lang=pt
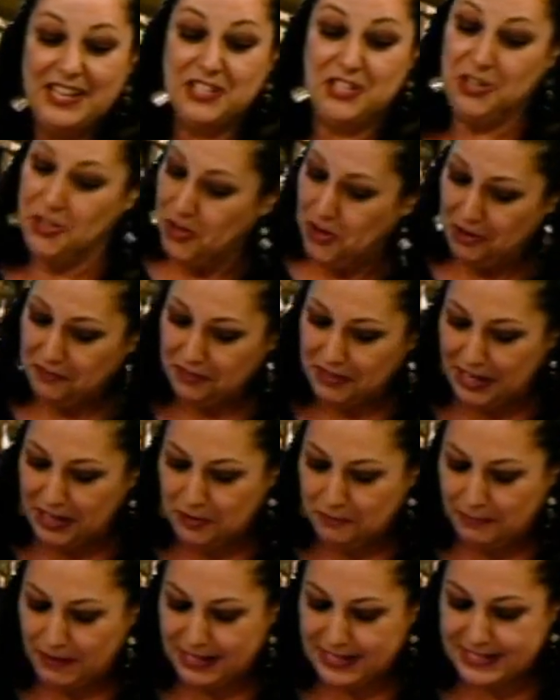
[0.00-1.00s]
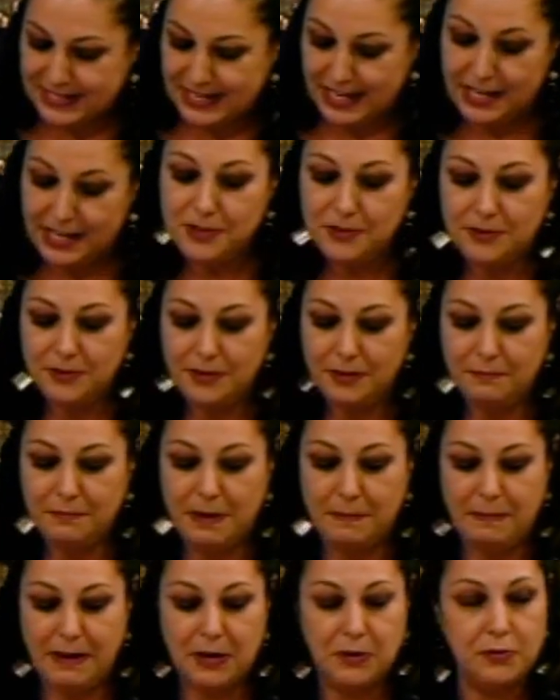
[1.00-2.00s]
De novo lá no barzinho,
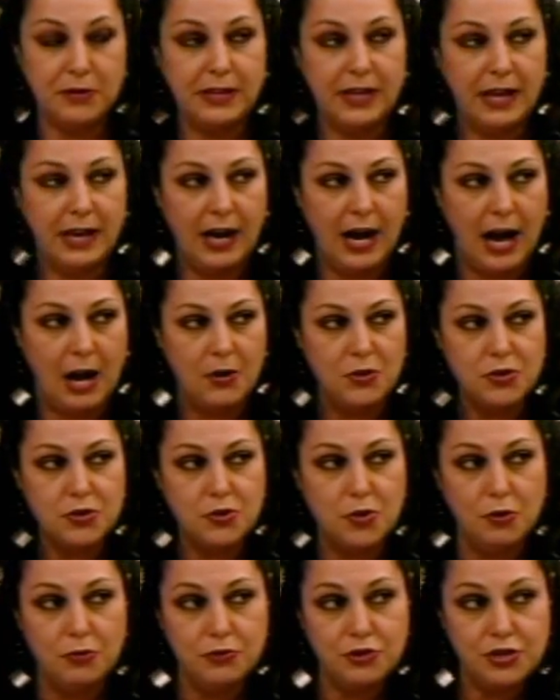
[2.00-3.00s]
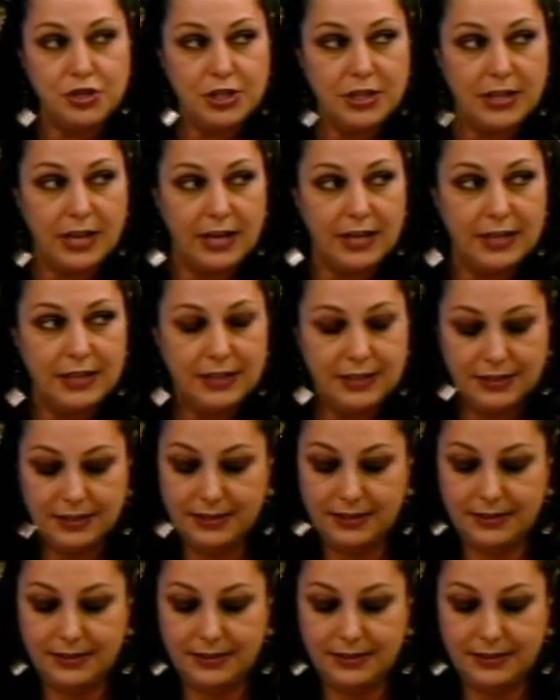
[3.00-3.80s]
beber o quê ao som de quem?